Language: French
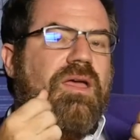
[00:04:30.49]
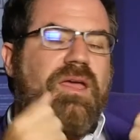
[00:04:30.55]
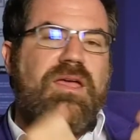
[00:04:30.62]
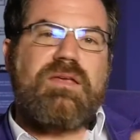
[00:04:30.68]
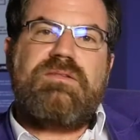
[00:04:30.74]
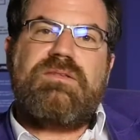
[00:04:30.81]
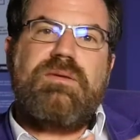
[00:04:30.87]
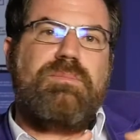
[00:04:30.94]

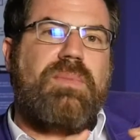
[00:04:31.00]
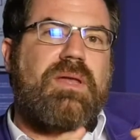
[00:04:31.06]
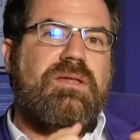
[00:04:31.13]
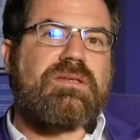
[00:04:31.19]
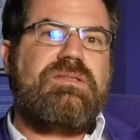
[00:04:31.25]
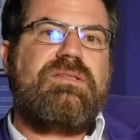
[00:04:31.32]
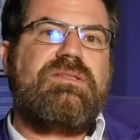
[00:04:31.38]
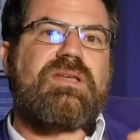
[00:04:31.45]
et c'est pas
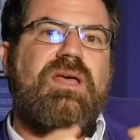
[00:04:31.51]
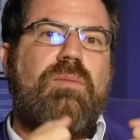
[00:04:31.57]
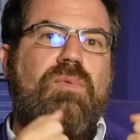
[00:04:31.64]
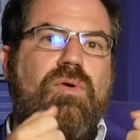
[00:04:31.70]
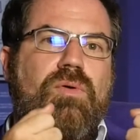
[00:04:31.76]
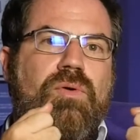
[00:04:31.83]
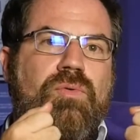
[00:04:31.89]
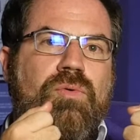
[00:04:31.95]

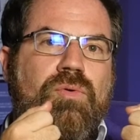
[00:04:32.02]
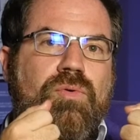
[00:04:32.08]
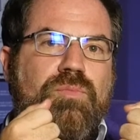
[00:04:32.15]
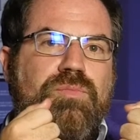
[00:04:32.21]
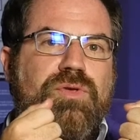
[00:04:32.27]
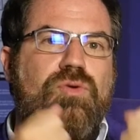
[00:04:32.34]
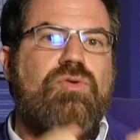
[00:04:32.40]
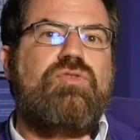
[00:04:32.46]
nécessairement le,
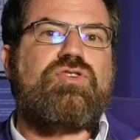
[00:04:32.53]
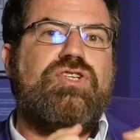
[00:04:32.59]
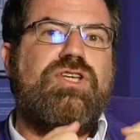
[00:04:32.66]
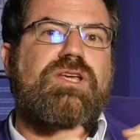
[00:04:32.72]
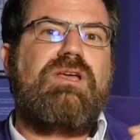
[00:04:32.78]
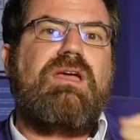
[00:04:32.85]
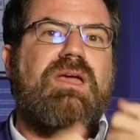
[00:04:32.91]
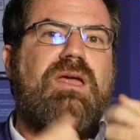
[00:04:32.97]

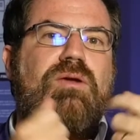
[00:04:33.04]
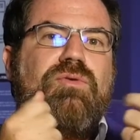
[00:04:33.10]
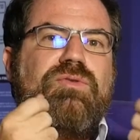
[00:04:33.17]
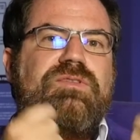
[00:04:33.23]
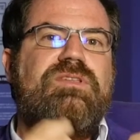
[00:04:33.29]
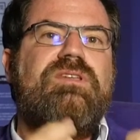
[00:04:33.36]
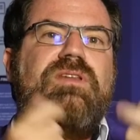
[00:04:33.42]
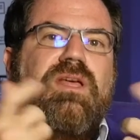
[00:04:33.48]
biologique et le
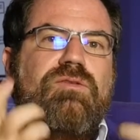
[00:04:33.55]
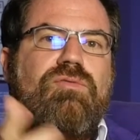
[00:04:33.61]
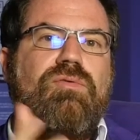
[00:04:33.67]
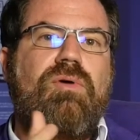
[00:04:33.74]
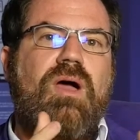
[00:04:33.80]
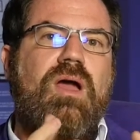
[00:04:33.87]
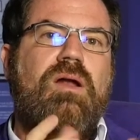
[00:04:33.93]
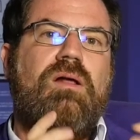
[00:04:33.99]
dit
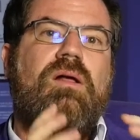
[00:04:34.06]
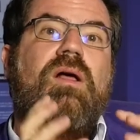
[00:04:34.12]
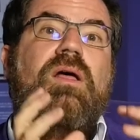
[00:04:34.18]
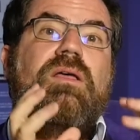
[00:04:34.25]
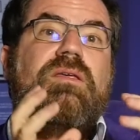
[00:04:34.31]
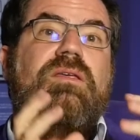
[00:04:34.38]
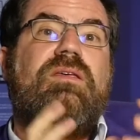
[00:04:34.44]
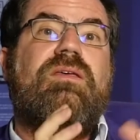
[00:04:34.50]
naturel
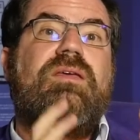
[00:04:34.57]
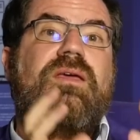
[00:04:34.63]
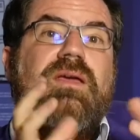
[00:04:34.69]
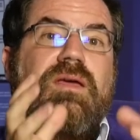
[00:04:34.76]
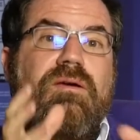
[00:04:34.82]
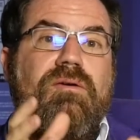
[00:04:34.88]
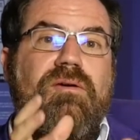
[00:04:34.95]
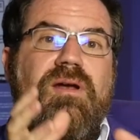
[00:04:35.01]
qui
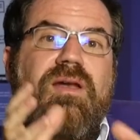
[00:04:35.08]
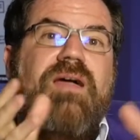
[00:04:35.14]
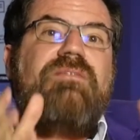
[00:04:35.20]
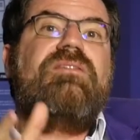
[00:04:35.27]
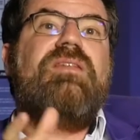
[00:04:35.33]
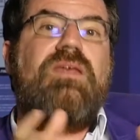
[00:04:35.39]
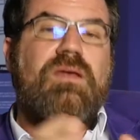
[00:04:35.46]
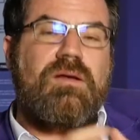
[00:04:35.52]
est euh,
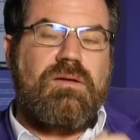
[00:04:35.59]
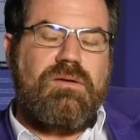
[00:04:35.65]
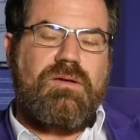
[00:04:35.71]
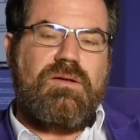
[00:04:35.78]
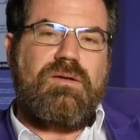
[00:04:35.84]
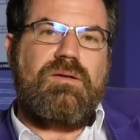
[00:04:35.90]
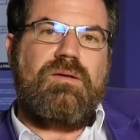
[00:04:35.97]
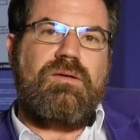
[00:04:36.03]
l'avenir
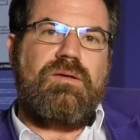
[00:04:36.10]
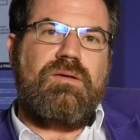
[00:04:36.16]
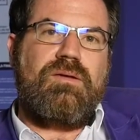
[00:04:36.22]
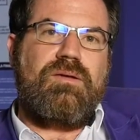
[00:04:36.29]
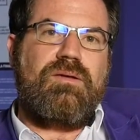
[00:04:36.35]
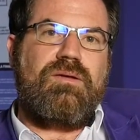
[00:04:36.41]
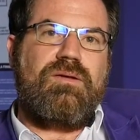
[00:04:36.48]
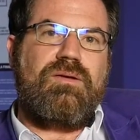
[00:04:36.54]

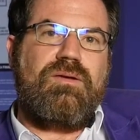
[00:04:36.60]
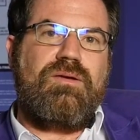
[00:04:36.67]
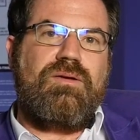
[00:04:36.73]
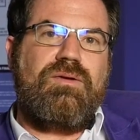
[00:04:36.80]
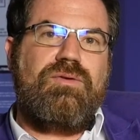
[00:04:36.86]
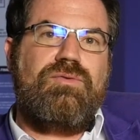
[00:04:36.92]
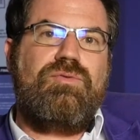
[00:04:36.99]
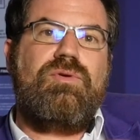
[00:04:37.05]

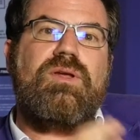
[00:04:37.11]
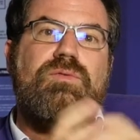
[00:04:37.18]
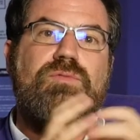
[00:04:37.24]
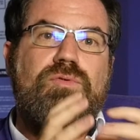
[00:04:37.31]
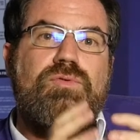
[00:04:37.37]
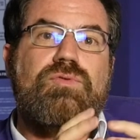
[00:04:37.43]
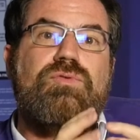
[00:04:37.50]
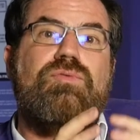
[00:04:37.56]
euh, de
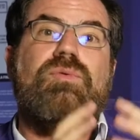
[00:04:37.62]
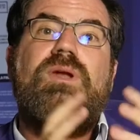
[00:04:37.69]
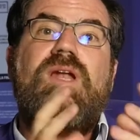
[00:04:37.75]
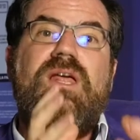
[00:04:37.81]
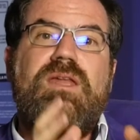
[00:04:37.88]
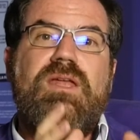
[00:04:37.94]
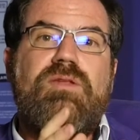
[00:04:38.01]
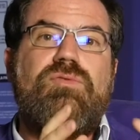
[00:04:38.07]
l'évolution et
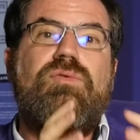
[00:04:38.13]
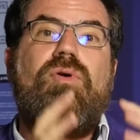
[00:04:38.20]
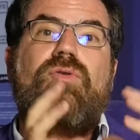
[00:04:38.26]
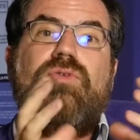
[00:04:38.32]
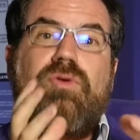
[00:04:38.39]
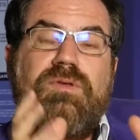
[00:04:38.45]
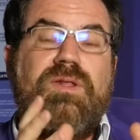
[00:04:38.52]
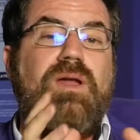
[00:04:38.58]
de la nature en
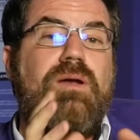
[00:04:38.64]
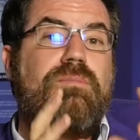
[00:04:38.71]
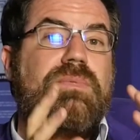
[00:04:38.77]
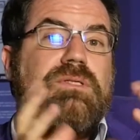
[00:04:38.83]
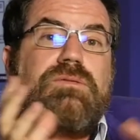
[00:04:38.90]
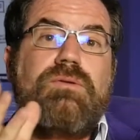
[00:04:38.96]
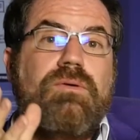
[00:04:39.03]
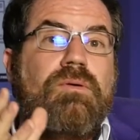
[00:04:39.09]
tant que telle,
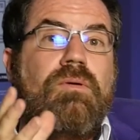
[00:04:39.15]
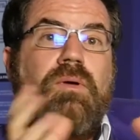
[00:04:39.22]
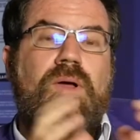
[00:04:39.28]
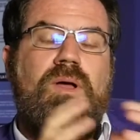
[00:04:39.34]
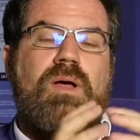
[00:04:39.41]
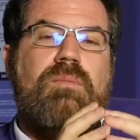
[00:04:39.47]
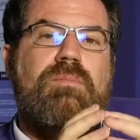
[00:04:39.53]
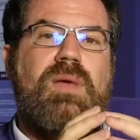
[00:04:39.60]
parce que
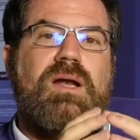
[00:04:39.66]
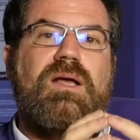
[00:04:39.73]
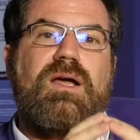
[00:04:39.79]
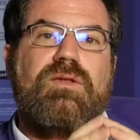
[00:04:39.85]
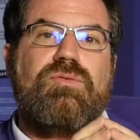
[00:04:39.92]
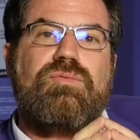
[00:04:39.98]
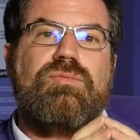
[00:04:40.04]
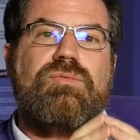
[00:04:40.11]

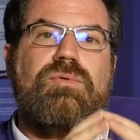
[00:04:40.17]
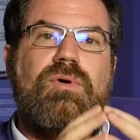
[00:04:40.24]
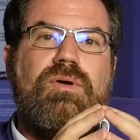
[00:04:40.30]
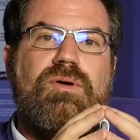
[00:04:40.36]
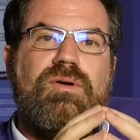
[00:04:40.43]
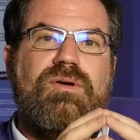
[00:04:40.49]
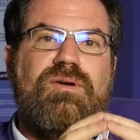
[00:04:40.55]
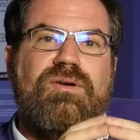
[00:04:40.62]
malgré tout,
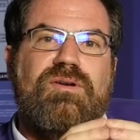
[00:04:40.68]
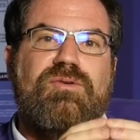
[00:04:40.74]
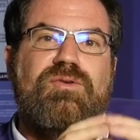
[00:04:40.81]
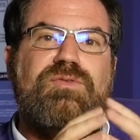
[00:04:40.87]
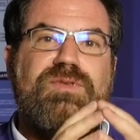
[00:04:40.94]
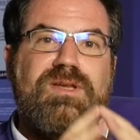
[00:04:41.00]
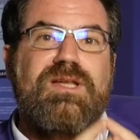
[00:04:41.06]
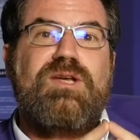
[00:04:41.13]
euh,
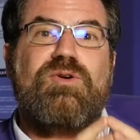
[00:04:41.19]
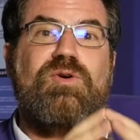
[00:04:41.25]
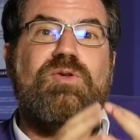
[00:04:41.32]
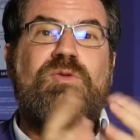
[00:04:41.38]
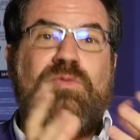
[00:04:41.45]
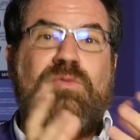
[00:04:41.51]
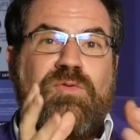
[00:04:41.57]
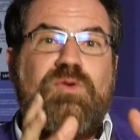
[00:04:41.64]
le
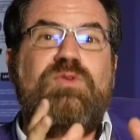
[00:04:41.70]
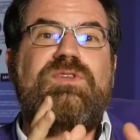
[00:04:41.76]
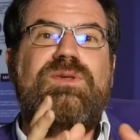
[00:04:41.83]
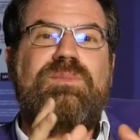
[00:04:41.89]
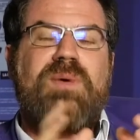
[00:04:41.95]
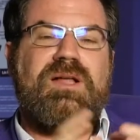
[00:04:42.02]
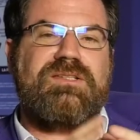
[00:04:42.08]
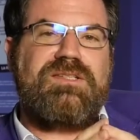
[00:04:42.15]
silicone fait
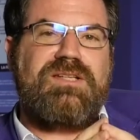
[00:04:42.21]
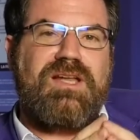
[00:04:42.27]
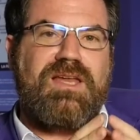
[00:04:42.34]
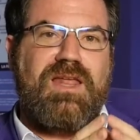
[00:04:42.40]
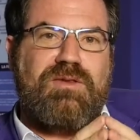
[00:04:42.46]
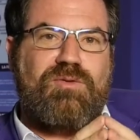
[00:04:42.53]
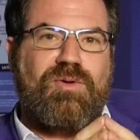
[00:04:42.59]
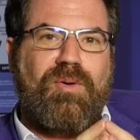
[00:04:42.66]
aussi partie de la
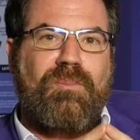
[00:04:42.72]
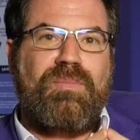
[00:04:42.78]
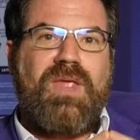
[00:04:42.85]
nature.